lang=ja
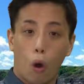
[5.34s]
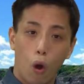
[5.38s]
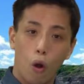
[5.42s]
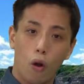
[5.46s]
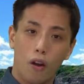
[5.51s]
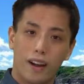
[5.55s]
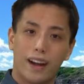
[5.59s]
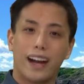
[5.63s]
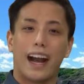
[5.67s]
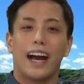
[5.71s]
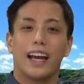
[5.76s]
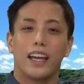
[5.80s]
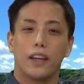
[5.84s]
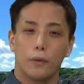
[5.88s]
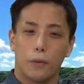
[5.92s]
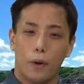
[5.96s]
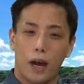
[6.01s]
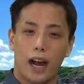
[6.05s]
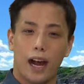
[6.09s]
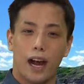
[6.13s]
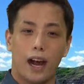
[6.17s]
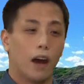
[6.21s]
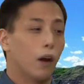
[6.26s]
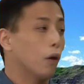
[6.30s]
今回
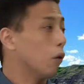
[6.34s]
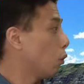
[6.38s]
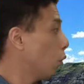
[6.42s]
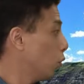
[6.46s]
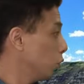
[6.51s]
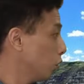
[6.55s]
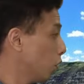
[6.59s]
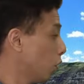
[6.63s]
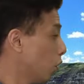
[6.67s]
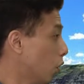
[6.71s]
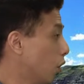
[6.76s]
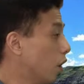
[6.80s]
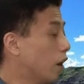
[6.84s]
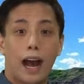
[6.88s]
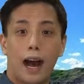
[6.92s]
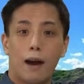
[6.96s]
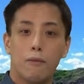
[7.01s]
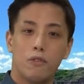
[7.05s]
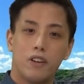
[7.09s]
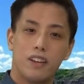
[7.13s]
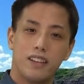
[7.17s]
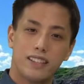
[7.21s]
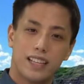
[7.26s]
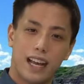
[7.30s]
はこの
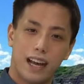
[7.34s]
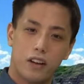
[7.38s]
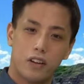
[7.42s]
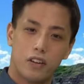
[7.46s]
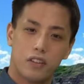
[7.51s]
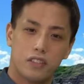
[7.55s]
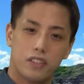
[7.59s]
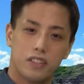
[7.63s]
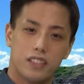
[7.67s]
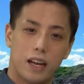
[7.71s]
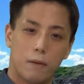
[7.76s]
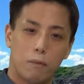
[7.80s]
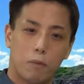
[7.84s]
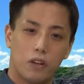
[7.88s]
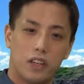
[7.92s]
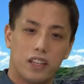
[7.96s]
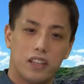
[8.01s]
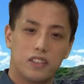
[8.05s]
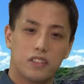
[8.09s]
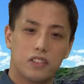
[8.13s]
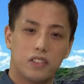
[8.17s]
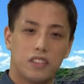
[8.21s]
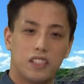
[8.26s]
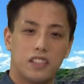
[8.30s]

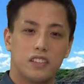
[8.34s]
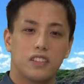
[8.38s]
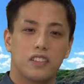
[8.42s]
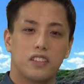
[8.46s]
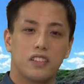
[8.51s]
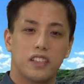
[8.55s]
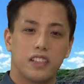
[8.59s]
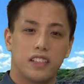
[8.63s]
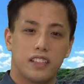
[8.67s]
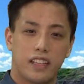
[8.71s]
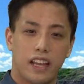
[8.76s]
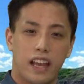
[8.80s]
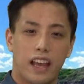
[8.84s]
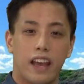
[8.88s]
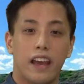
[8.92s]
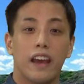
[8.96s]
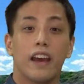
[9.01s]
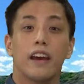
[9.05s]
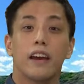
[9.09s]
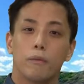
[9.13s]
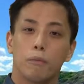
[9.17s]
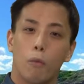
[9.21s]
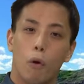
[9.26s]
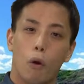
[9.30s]
カムイサウルスジャポニクスについて
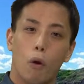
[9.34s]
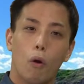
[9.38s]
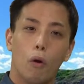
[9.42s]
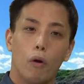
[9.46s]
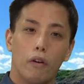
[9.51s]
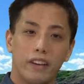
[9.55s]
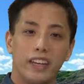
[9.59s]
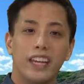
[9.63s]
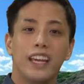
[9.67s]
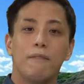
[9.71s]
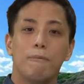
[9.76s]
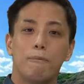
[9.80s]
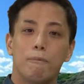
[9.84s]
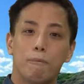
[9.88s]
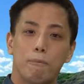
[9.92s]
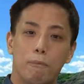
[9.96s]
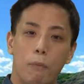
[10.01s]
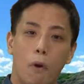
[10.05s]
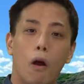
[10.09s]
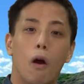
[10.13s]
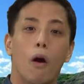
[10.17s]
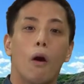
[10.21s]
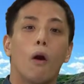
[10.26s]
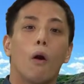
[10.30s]
もう一
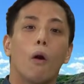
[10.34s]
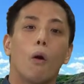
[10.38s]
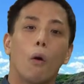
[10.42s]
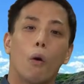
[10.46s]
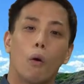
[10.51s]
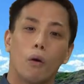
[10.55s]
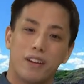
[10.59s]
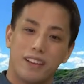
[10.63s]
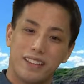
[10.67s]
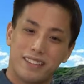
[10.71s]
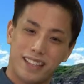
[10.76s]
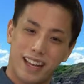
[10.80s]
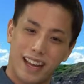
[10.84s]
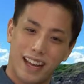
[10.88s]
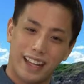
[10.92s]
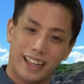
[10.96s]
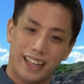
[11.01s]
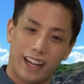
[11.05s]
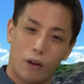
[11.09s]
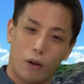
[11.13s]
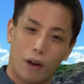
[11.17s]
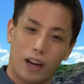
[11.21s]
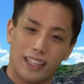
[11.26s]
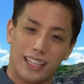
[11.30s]
歩掘り下げ
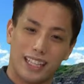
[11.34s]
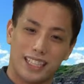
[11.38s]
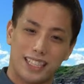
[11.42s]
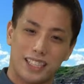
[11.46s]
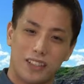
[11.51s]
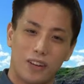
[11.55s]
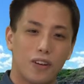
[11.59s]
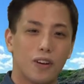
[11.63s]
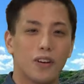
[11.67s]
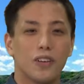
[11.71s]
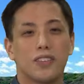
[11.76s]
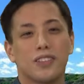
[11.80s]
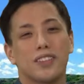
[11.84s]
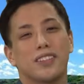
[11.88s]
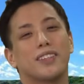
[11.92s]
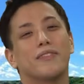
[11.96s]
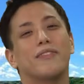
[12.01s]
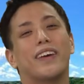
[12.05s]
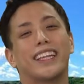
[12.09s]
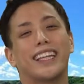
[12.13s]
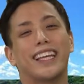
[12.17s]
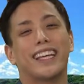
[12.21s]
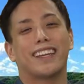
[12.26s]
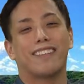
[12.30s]
たお話を進
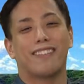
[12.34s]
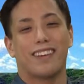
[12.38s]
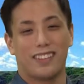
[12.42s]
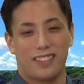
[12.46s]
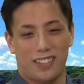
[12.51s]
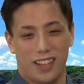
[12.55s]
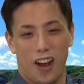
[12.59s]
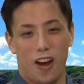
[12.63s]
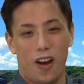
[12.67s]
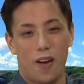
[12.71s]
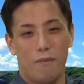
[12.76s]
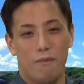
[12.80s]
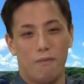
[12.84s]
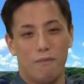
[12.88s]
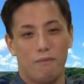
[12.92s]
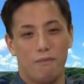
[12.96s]
めていきますよ